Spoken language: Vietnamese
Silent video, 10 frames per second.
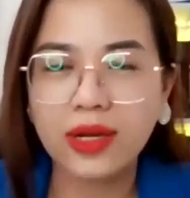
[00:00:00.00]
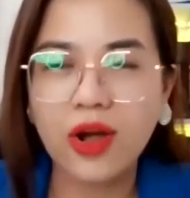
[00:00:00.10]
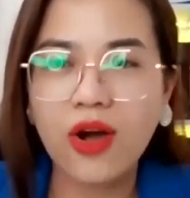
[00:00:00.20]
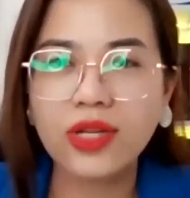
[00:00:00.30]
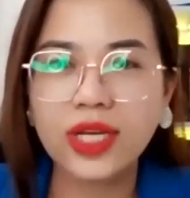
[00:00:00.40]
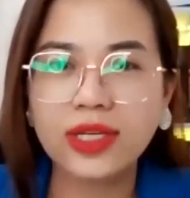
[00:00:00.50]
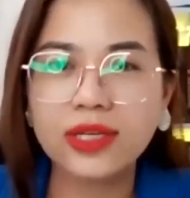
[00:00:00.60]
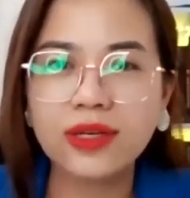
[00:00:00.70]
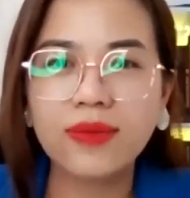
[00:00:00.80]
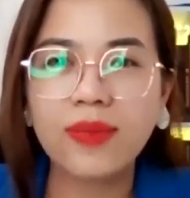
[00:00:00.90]
còn
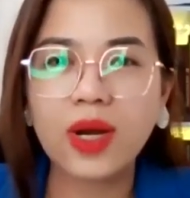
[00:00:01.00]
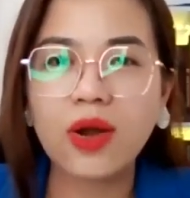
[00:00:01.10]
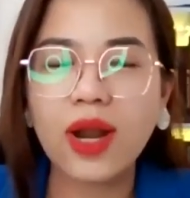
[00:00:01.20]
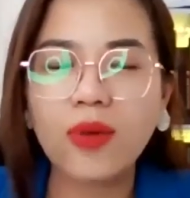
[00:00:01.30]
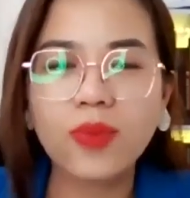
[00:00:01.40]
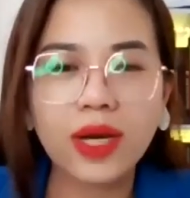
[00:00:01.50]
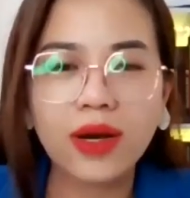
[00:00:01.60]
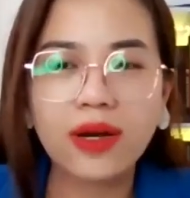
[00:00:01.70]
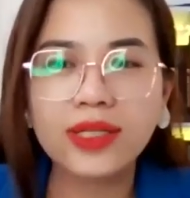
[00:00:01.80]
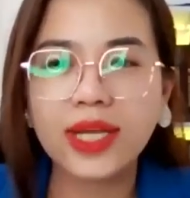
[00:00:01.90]
những người mà có lòng biết
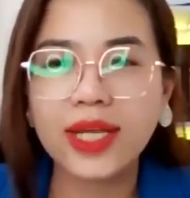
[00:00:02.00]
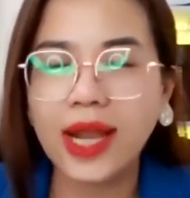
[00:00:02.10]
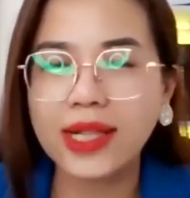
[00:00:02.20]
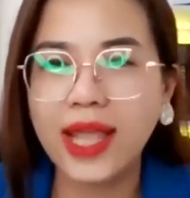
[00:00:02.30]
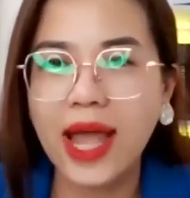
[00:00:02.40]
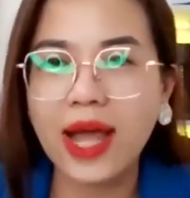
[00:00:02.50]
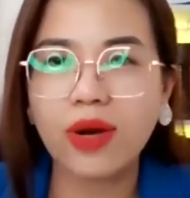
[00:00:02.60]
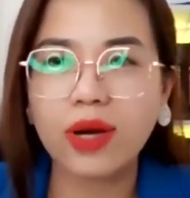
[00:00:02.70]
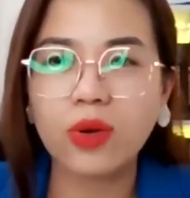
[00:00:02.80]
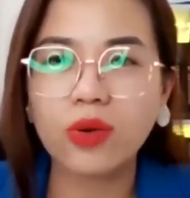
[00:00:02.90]
ơn thì anh ta
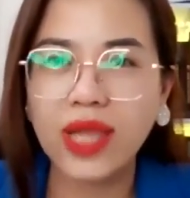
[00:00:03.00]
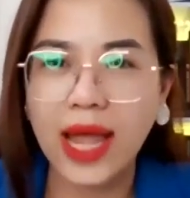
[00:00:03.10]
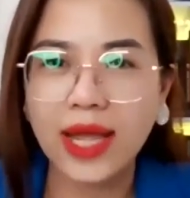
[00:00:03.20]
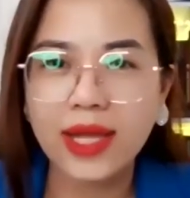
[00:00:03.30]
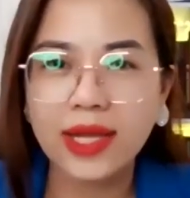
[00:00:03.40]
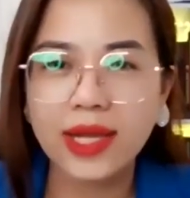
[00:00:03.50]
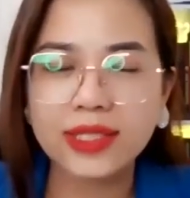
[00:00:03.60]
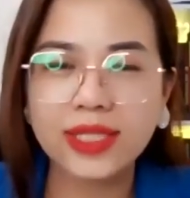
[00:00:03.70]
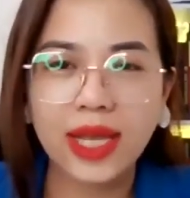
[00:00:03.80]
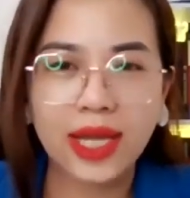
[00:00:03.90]
hoặc cô ta
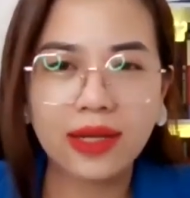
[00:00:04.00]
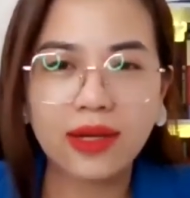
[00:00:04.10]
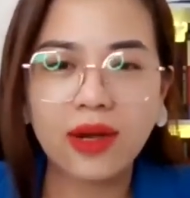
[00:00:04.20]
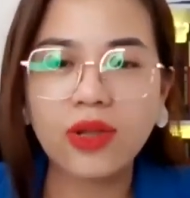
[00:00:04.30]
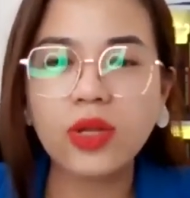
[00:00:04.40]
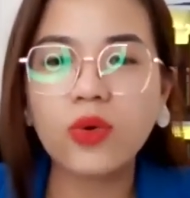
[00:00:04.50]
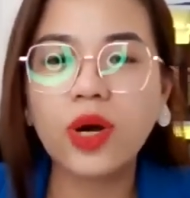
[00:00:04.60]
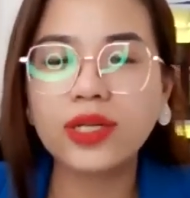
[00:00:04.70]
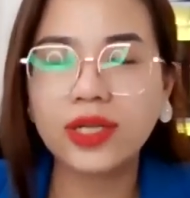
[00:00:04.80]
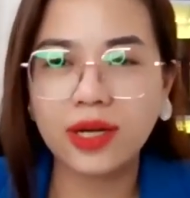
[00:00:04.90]
à, sẽ có nhiều
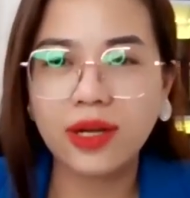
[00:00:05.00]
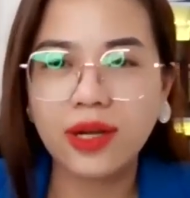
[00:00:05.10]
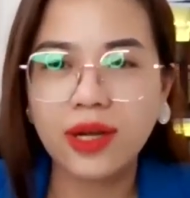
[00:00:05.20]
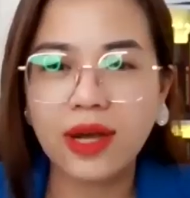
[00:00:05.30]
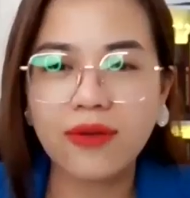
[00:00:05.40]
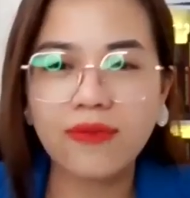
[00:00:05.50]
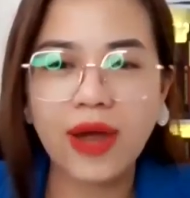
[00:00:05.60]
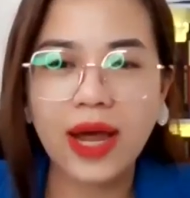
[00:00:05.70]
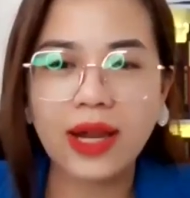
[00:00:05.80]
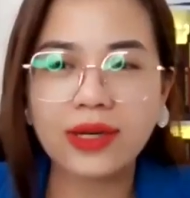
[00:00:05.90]
hơn nữa à,
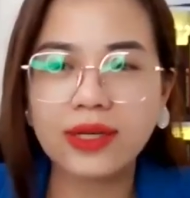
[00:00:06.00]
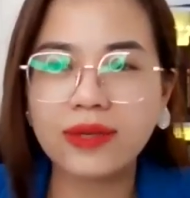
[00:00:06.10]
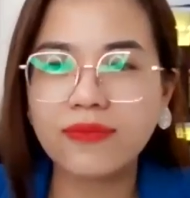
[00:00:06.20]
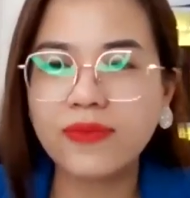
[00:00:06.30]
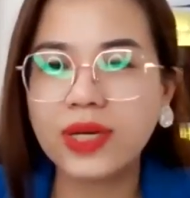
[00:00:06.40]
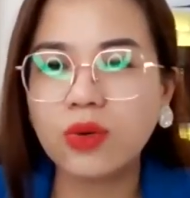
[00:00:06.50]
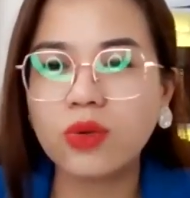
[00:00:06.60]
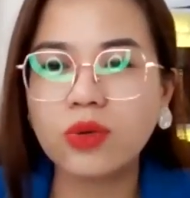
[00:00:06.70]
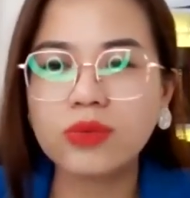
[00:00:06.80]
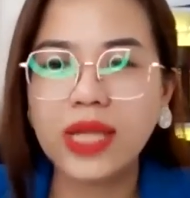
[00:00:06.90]
và việc
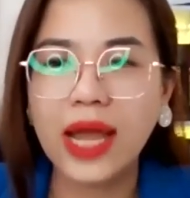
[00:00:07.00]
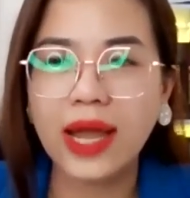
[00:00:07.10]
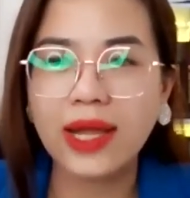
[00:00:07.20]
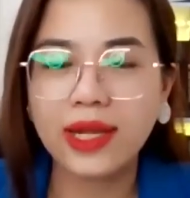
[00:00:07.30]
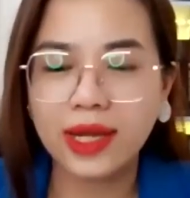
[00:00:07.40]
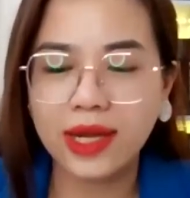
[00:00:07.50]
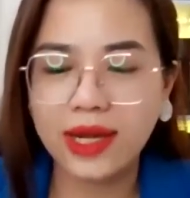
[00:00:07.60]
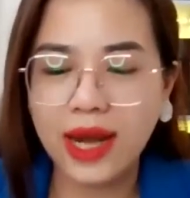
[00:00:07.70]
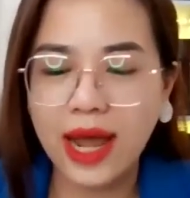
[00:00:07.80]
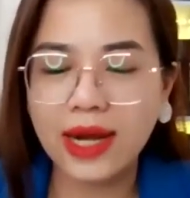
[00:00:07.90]
của chúng ta
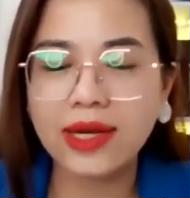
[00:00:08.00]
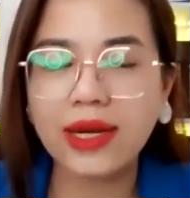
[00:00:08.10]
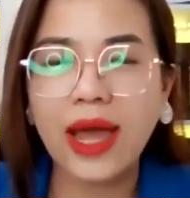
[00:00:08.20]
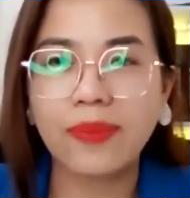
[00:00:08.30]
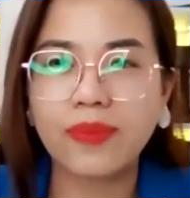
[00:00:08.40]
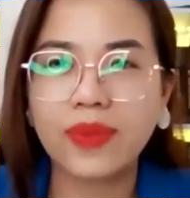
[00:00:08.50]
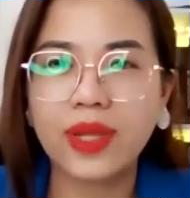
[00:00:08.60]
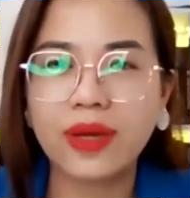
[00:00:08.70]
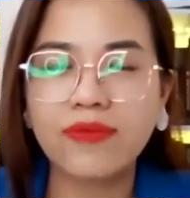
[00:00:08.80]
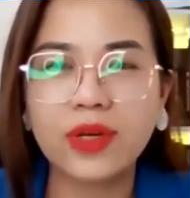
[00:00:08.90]
à, đang là
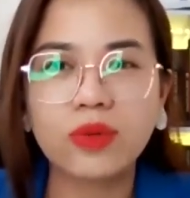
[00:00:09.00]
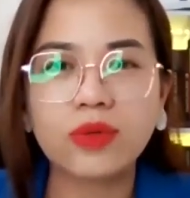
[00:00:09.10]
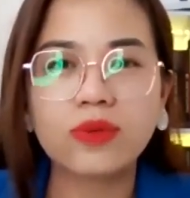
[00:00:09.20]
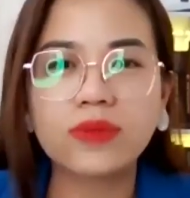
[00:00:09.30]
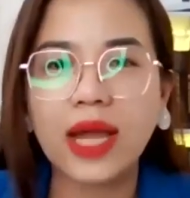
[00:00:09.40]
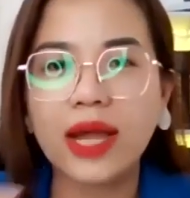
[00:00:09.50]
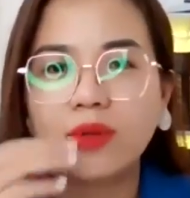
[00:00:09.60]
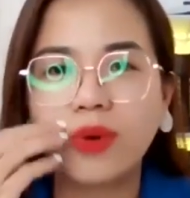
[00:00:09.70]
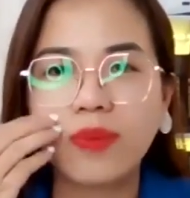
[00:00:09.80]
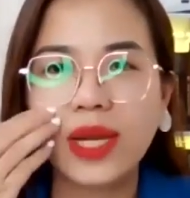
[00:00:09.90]
à, việc của chúng ta
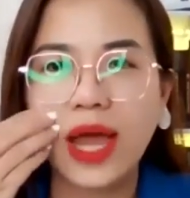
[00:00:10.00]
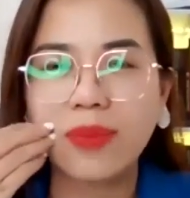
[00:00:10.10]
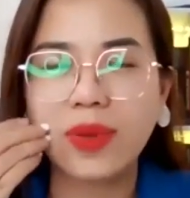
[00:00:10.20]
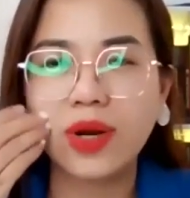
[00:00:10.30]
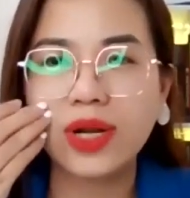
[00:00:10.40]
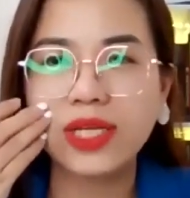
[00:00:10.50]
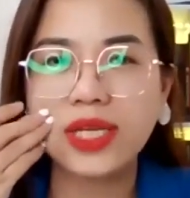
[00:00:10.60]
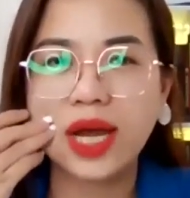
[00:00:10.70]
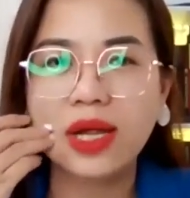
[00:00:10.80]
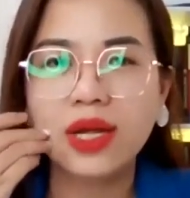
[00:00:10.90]
chuẩn bị làm đó là
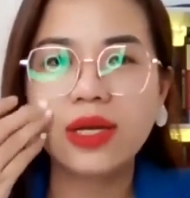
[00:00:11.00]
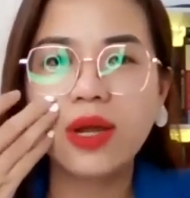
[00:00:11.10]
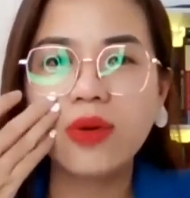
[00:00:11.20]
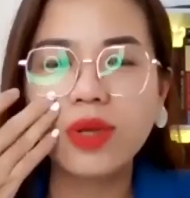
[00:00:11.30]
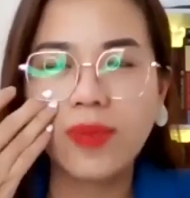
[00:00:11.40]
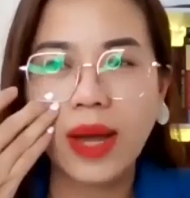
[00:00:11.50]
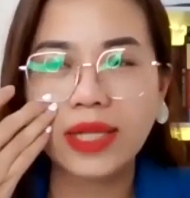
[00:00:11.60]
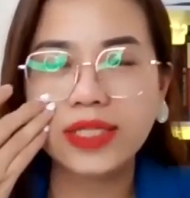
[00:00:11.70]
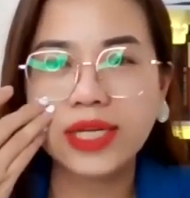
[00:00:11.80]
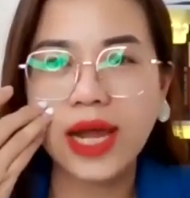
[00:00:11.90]
gì ạ nếu như mà
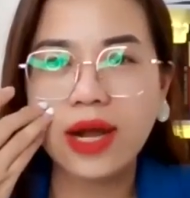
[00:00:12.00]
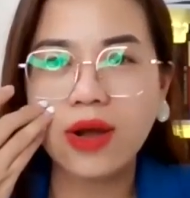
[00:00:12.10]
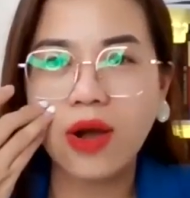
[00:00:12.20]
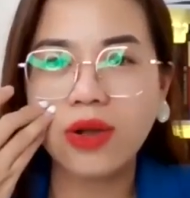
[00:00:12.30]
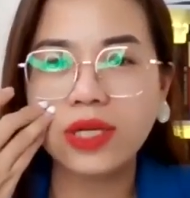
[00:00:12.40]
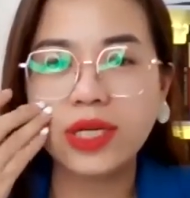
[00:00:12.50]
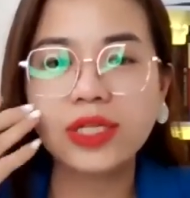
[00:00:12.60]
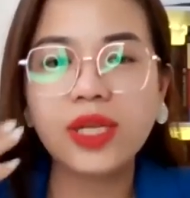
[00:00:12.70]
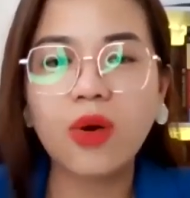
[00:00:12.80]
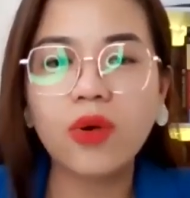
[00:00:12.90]
anh chị đang có những
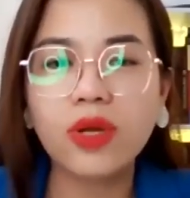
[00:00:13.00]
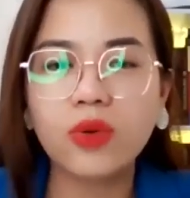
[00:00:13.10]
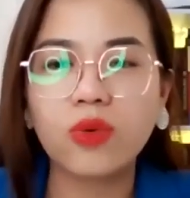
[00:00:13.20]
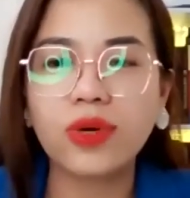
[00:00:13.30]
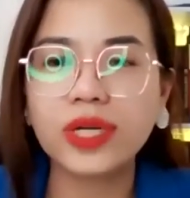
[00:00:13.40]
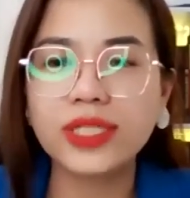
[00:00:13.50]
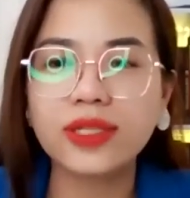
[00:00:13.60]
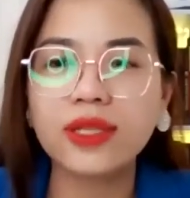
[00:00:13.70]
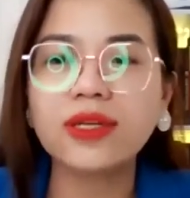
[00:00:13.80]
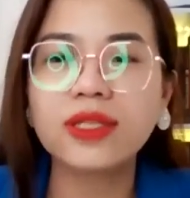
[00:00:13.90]
cái dấu hiệu của cái
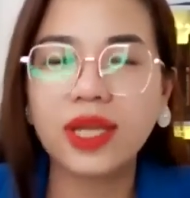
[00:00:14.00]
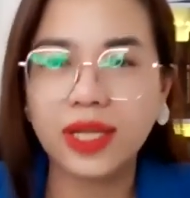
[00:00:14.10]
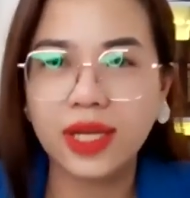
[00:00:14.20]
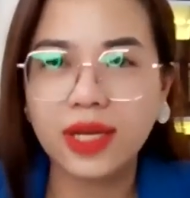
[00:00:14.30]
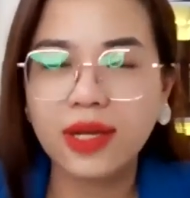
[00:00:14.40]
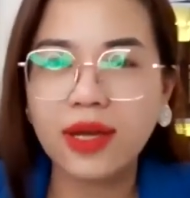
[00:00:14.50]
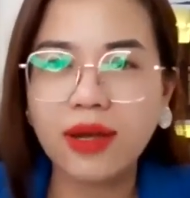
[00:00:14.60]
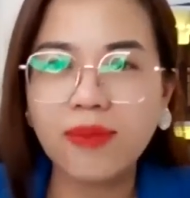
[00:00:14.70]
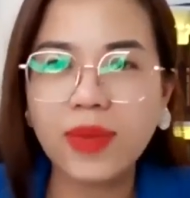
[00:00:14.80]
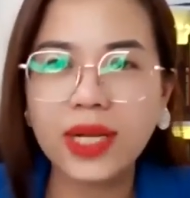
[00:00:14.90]
sự tự ti
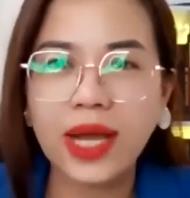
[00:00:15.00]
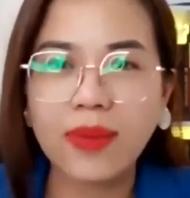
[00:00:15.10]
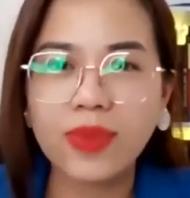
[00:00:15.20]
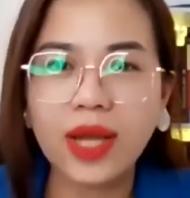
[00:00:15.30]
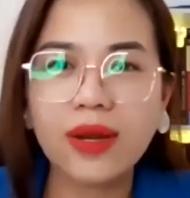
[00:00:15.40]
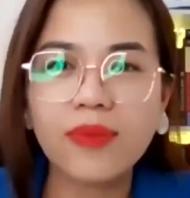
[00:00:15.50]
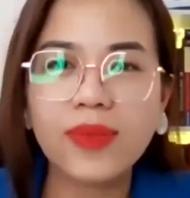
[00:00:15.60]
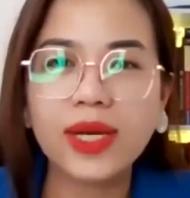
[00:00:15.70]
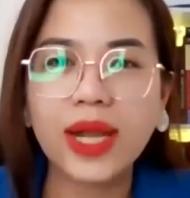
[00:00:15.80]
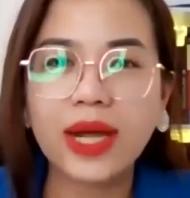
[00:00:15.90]
à, mình cảm thấy là
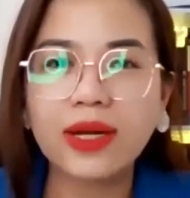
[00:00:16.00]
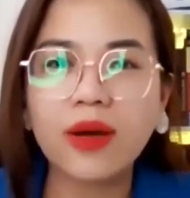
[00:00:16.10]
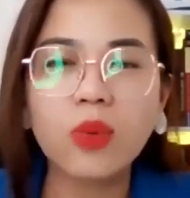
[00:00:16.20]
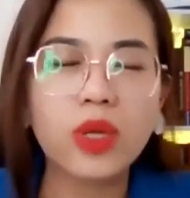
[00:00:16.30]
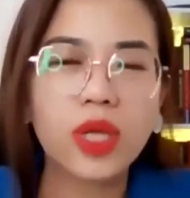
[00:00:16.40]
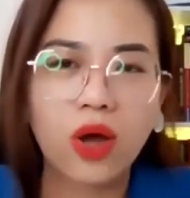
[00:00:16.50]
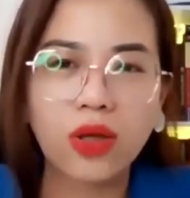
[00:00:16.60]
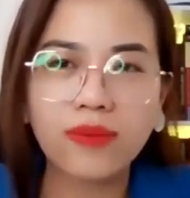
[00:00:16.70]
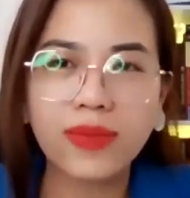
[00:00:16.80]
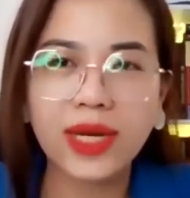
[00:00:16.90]
mình đang không có
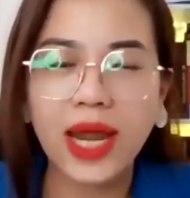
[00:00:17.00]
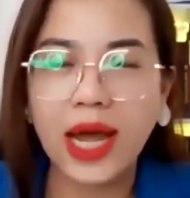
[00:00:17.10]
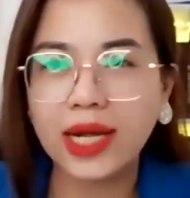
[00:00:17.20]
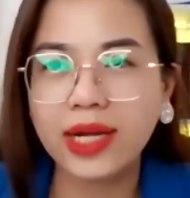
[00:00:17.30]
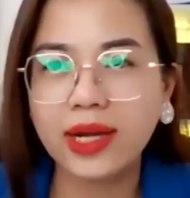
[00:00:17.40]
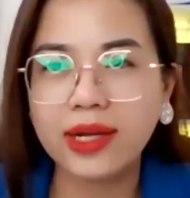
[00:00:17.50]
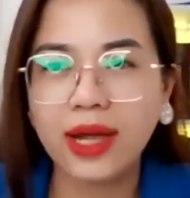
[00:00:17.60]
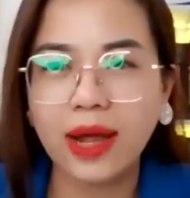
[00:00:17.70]
giỏi mình đang à, ờ,